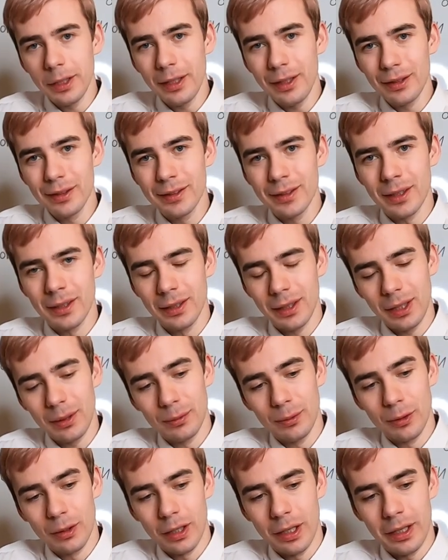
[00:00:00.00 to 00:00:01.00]
вырезал и
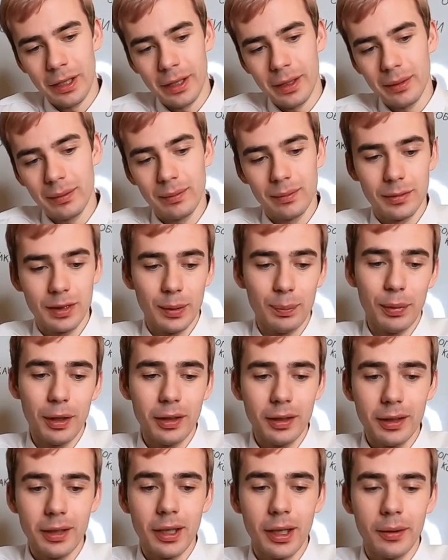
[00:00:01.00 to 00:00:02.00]
вуаля.
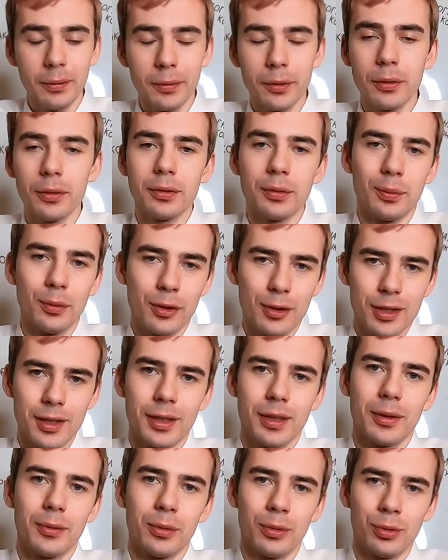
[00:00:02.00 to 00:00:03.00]
Теперь грейпфрут можно